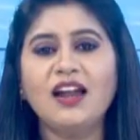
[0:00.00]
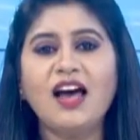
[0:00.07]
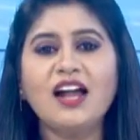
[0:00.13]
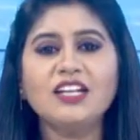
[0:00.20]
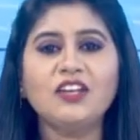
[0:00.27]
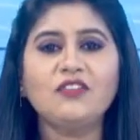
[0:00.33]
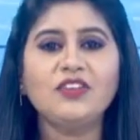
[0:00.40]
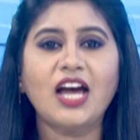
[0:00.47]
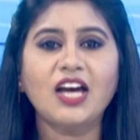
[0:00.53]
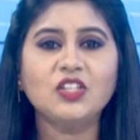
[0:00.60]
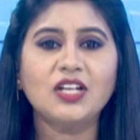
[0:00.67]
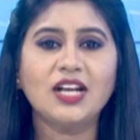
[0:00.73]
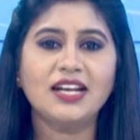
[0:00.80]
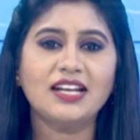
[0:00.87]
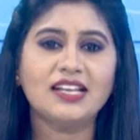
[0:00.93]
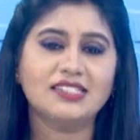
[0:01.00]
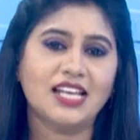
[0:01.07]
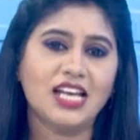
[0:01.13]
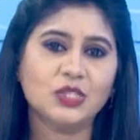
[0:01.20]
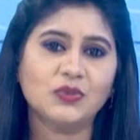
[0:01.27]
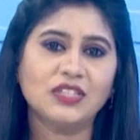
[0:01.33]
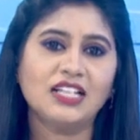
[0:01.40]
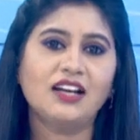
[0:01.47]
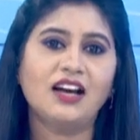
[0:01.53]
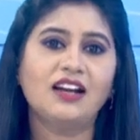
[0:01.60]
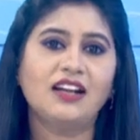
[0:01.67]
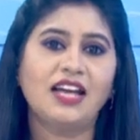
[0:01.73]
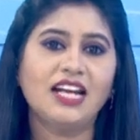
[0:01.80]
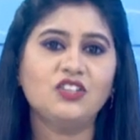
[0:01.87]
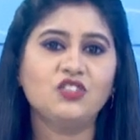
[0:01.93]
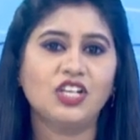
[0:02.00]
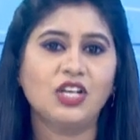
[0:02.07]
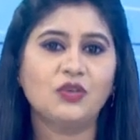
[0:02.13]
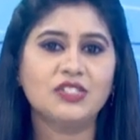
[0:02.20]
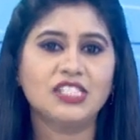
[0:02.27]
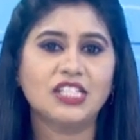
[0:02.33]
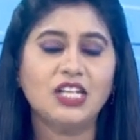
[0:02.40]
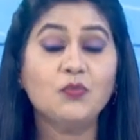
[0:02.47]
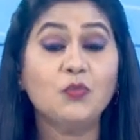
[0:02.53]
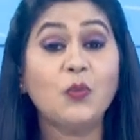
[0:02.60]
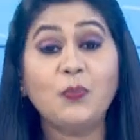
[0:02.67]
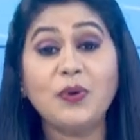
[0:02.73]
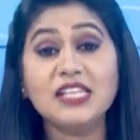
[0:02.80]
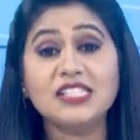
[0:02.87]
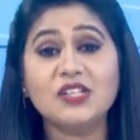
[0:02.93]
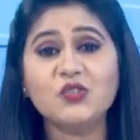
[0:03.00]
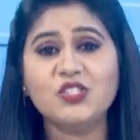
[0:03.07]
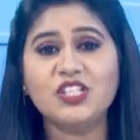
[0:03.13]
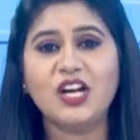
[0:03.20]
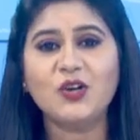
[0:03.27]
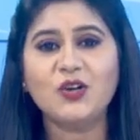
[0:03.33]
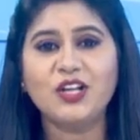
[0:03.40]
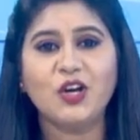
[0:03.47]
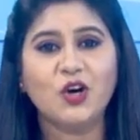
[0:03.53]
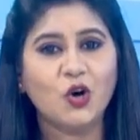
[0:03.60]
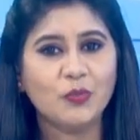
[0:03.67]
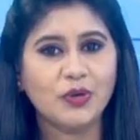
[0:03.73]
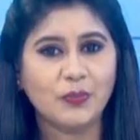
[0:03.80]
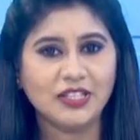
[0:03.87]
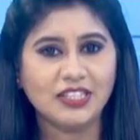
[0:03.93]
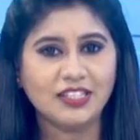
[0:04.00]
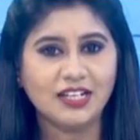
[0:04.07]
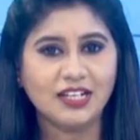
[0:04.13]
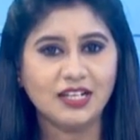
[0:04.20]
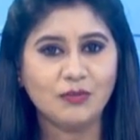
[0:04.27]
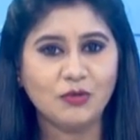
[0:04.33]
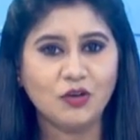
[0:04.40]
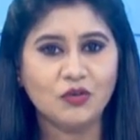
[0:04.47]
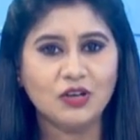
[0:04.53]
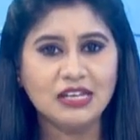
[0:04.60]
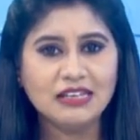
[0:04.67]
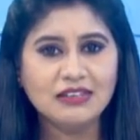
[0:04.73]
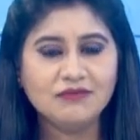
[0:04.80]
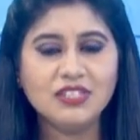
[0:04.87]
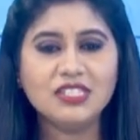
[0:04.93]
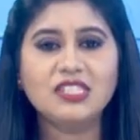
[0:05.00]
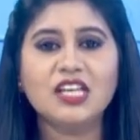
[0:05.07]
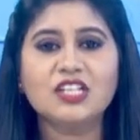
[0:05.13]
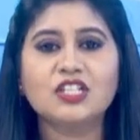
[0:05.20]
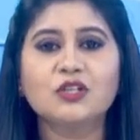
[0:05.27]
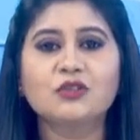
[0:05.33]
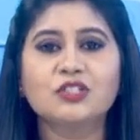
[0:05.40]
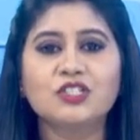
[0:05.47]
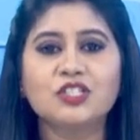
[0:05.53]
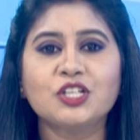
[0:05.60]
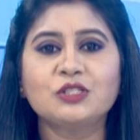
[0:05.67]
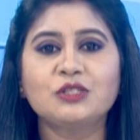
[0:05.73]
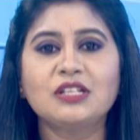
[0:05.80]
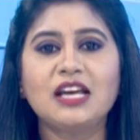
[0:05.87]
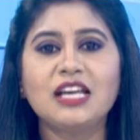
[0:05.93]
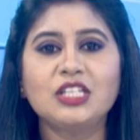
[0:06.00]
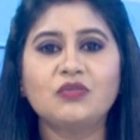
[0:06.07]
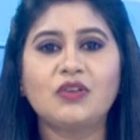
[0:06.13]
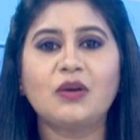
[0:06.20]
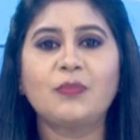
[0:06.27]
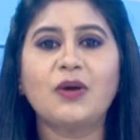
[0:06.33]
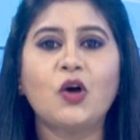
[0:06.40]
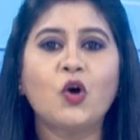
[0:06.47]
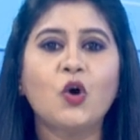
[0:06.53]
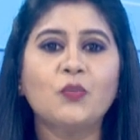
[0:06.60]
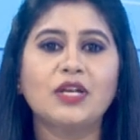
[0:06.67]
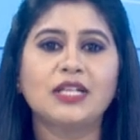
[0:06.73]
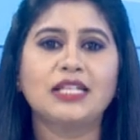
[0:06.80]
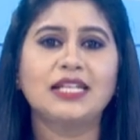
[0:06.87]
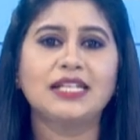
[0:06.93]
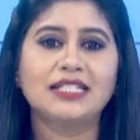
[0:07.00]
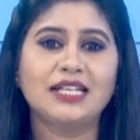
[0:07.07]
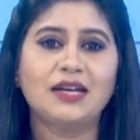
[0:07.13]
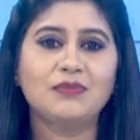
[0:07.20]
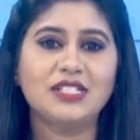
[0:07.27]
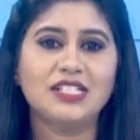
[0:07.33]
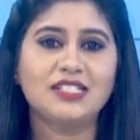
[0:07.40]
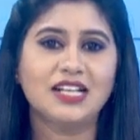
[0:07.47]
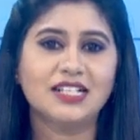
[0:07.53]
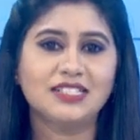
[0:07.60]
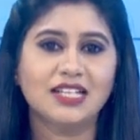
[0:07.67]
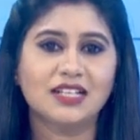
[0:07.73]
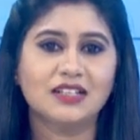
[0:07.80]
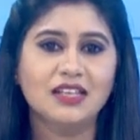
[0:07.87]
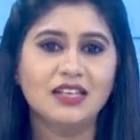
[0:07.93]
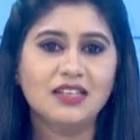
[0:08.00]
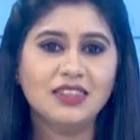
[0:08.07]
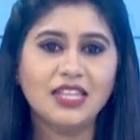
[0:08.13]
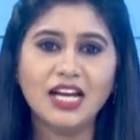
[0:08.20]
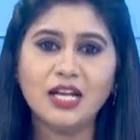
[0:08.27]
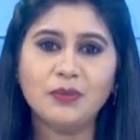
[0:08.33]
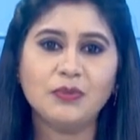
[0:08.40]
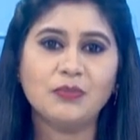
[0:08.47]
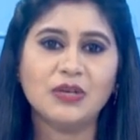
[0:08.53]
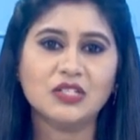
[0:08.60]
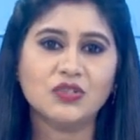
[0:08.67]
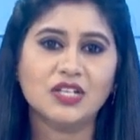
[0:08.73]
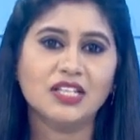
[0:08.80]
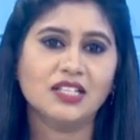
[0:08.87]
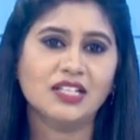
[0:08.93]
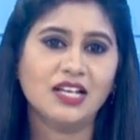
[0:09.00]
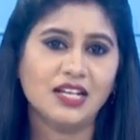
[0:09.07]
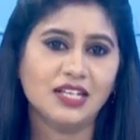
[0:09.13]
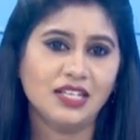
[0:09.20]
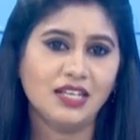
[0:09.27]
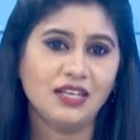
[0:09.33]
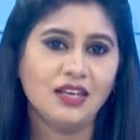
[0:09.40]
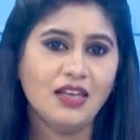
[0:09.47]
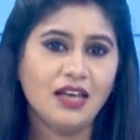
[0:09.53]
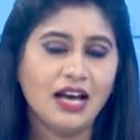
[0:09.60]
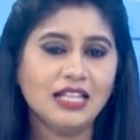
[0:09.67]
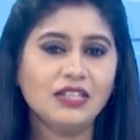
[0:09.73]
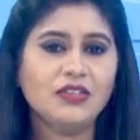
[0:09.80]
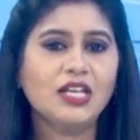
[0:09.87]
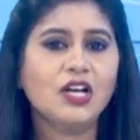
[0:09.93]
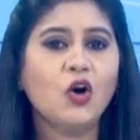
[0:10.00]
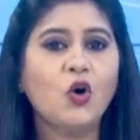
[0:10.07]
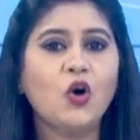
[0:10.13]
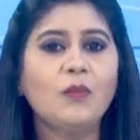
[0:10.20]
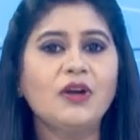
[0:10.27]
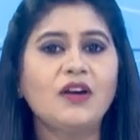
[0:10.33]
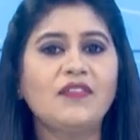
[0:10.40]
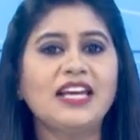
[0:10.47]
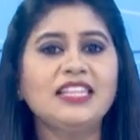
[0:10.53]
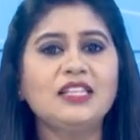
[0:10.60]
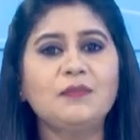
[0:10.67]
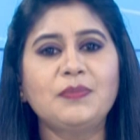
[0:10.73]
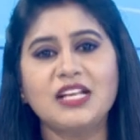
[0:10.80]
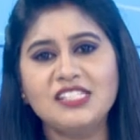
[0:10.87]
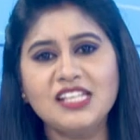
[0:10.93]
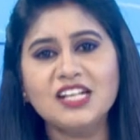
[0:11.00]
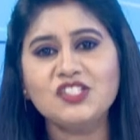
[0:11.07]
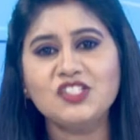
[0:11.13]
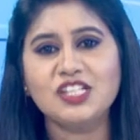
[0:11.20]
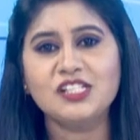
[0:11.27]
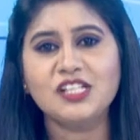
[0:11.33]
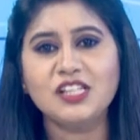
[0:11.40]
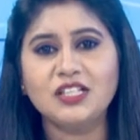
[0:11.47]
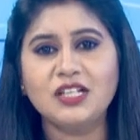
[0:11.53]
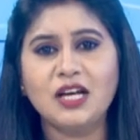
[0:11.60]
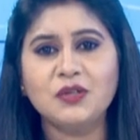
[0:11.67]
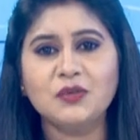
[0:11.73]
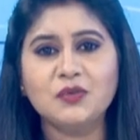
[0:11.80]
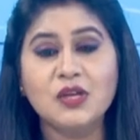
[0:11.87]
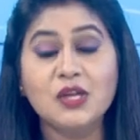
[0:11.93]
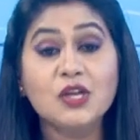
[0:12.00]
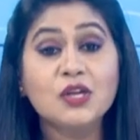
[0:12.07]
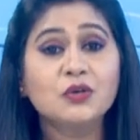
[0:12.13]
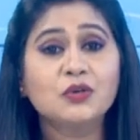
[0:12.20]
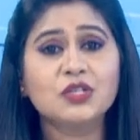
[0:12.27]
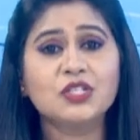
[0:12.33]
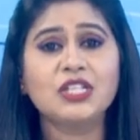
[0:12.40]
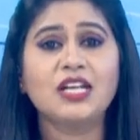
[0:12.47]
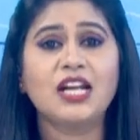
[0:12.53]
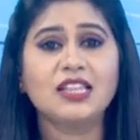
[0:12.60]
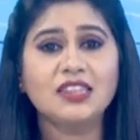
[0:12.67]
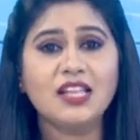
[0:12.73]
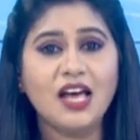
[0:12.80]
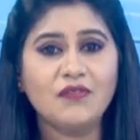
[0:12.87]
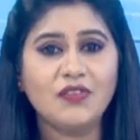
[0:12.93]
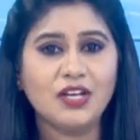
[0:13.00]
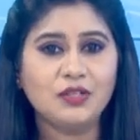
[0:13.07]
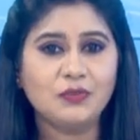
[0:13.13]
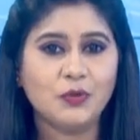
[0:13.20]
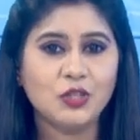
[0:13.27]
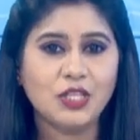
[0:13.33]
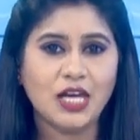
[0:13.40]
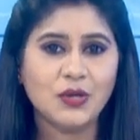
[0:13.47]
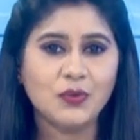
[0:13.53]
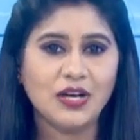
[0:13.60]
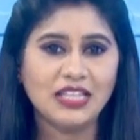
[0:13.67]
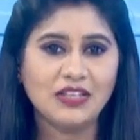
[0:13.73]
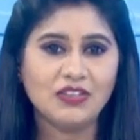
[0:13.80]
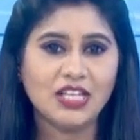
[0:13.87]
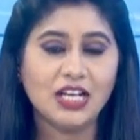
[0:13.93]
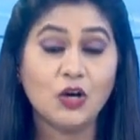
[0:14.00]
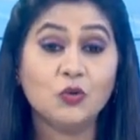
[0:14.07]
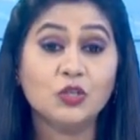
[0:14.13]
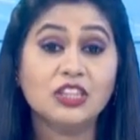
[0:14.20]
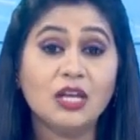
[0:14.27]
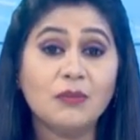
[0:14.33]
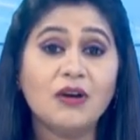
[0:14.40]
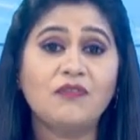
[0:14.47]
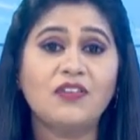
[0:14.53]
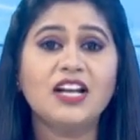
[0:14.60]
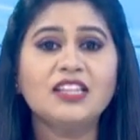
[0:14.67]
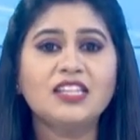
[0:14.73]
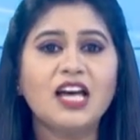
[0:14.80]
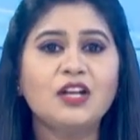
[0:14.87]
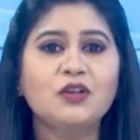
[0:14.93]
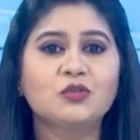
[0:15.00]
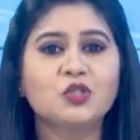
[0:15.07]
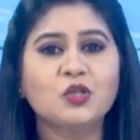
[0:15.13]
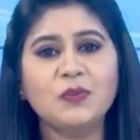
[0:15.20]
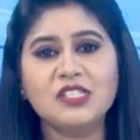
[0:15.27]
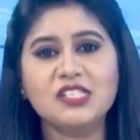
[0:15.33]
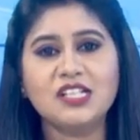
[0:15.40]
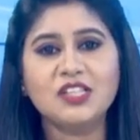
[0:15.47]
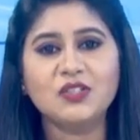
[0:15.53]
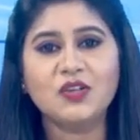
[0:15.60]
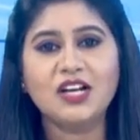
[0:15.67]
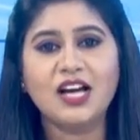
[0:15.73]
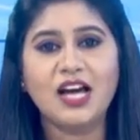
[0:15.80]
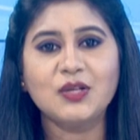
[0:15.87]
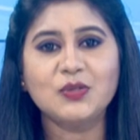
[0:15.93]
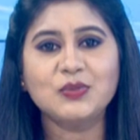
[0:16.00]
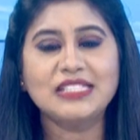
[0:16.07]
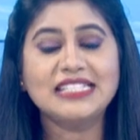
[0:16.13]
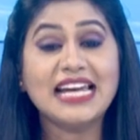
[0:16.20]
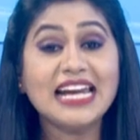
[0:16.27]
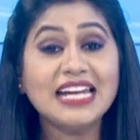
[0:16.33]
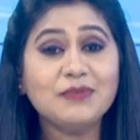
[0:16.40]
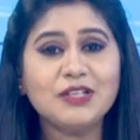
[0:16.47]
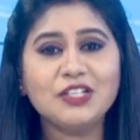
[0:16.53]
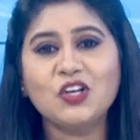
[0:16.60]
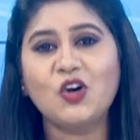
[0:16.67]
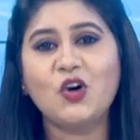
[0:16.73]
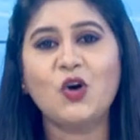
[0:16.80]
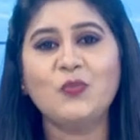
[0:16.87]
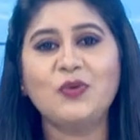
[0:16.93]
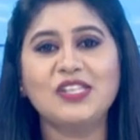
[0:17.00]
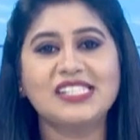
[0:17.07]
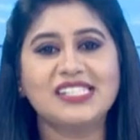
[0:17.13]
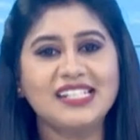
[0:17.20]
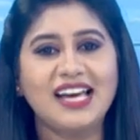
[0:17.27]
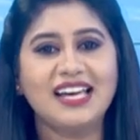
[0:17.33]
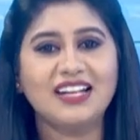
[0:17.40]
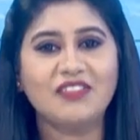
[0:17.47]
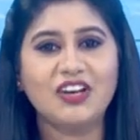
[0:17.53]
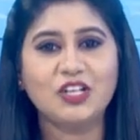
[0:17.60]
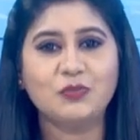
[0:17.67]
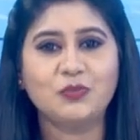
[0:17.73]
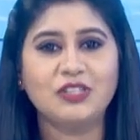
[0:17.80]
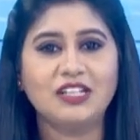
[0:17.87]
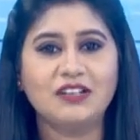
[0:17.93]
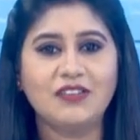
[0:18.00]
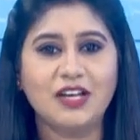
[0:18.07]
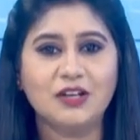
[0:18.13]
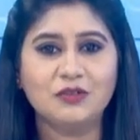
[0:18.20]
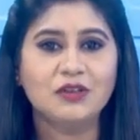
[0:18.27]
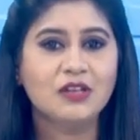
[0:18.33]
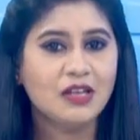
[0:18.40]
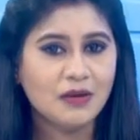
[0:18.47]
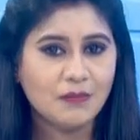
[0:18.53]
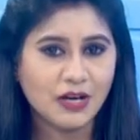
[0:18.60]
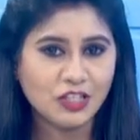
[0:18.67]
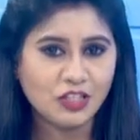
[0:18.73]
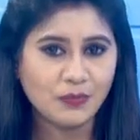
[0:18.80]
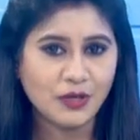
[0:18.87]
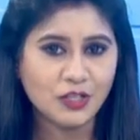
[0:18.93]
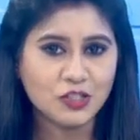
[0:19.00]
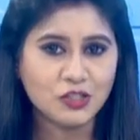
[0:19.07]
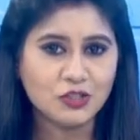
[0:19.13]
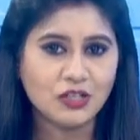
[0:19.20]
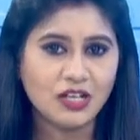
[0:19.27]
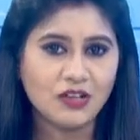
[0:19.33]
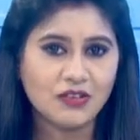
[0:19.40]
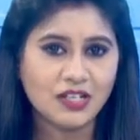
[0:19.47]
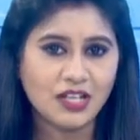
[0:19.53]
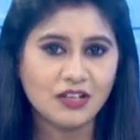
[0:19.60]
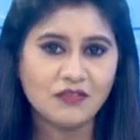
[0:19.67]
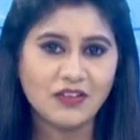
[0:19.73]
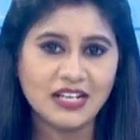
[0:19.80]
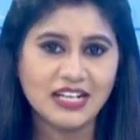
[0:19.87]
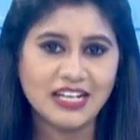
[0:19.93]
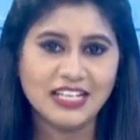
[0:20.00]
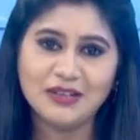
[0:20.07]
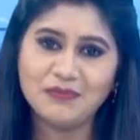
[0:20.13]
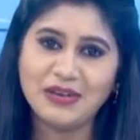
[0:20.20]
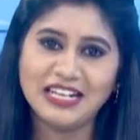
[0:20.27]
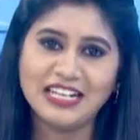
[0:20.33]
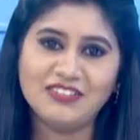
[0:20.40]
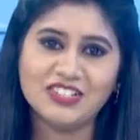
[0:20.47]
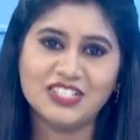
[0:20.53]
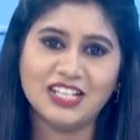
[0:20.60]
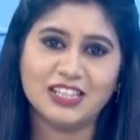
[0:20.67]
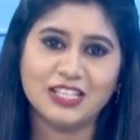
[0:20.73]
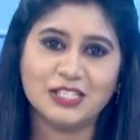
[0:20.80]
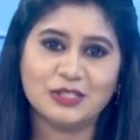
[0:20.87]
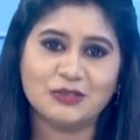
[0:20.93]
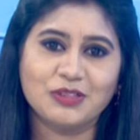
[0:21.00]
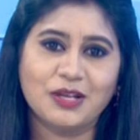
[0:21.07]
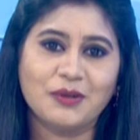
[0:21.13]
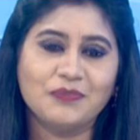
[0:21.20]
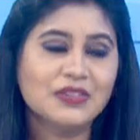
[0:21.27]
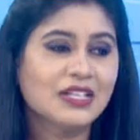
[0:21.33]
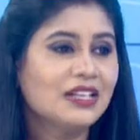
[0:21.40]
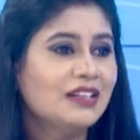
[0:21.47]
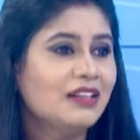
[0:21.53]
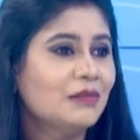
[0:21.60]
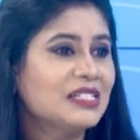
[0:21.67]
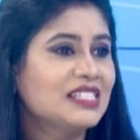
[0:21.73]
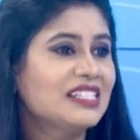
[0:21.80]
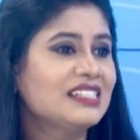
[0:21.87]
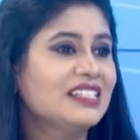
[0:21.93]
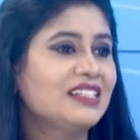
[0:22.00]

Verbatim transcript: ఎలాంటి వ్యాధులైనా శాశ్వతంగా నయం చేయవచ్చని ముప్పై సంవత్సరాల నుండి హోమియోపతి రంగంలో విశేష కృషి చేస్తున్న ఈశ్వరప్ప హోమియో క్లినిక్ ఎండి డాక్టర్ దండపు బశ్వనందం గారికి అదేవిధంగా హోమియో వైద్యం ప్రచారం చేసినందుకు కృషి రత్న అవార్డు పొందారు అదేవిధంగా ఉత్తమ ఫలితాలు చూపించినందుకు గాను డైనమిక్ హోమియో స్టార్ అవార్డు పొందిన వారు మనతో పాటు స్టూడియోలో ఉన్నారు వారిని అడిగి మరిన్ని విషయాలు తెలుసుకుందాం నమస్తే